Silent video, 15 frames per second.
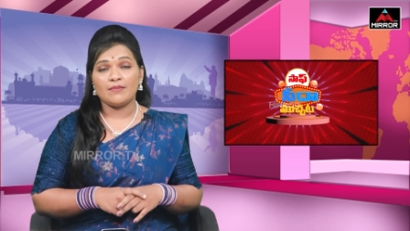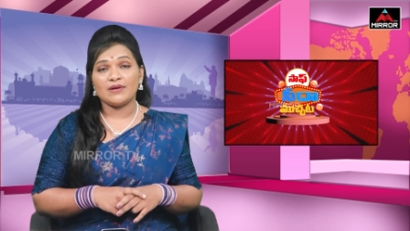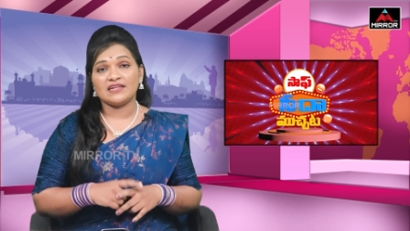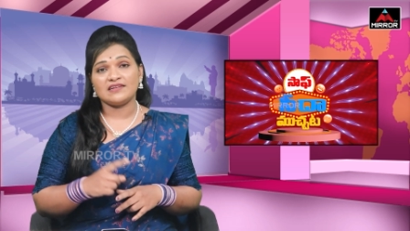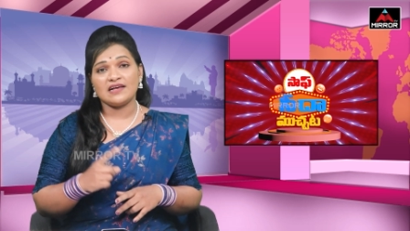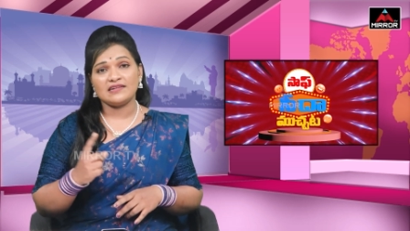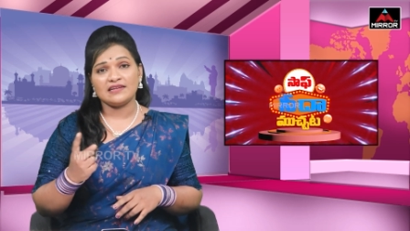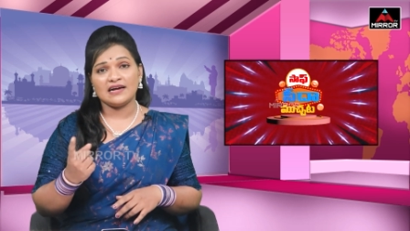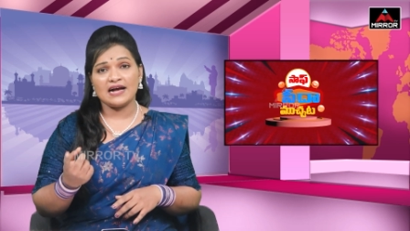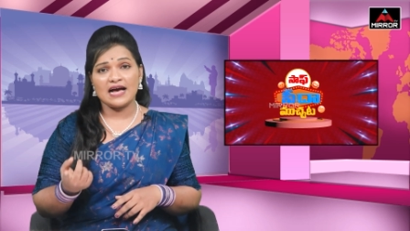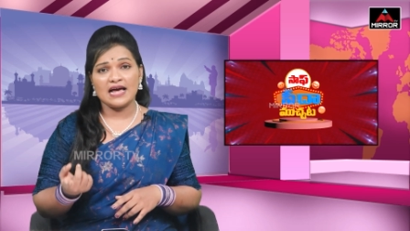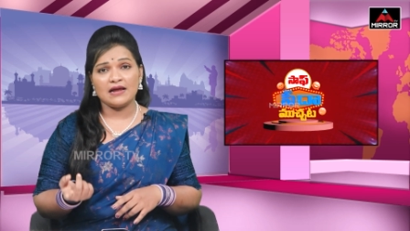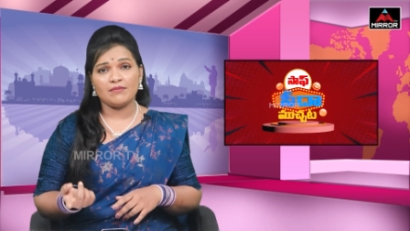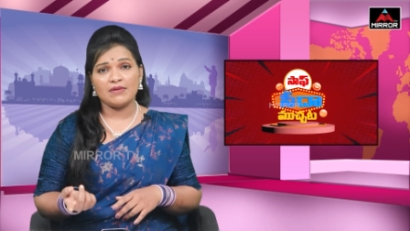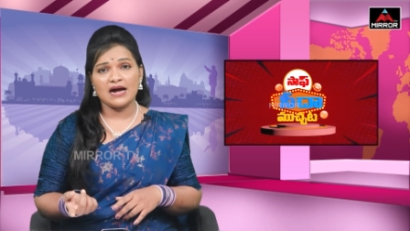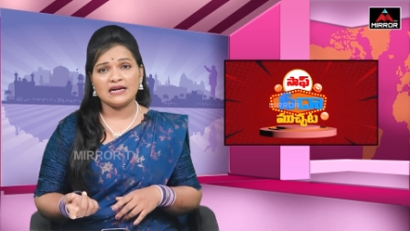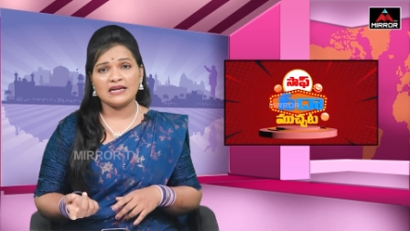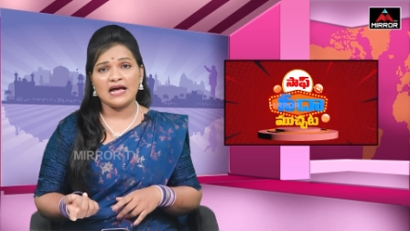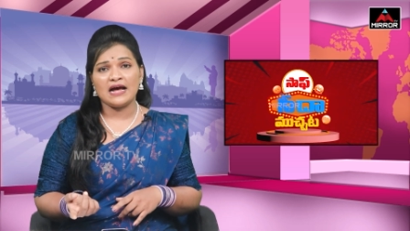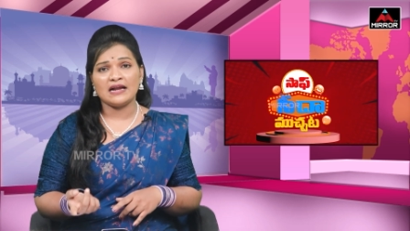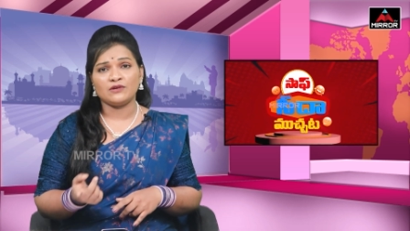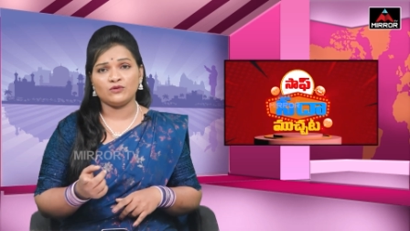ప్రజా సంఘాల
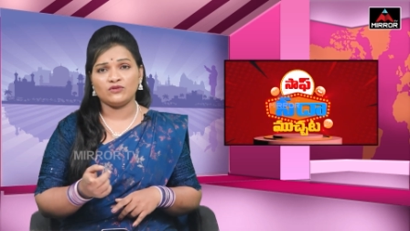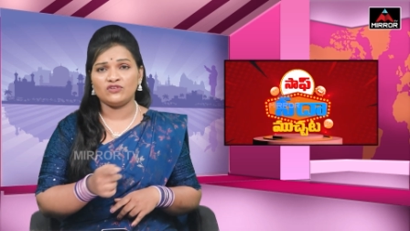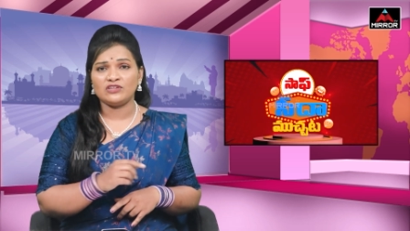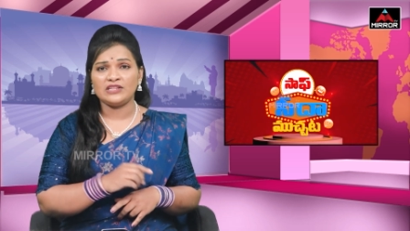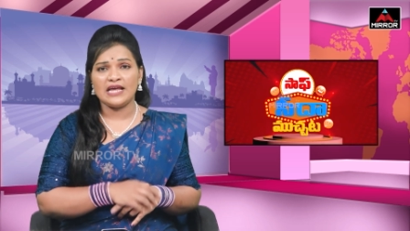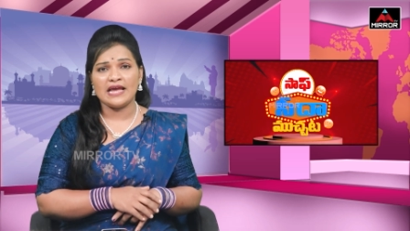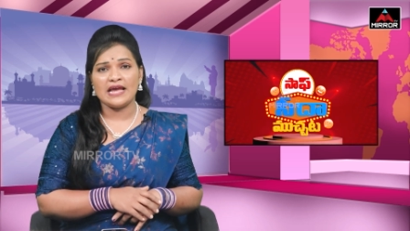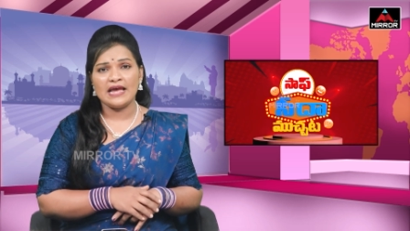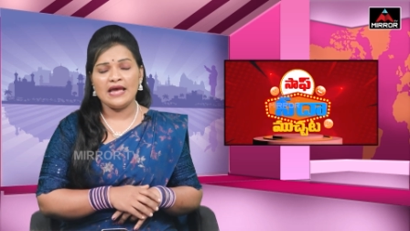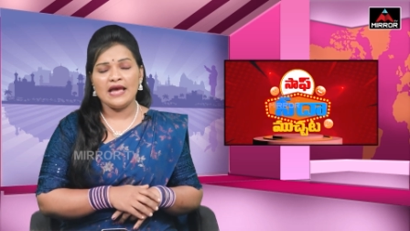మాట అటు ఉంచితే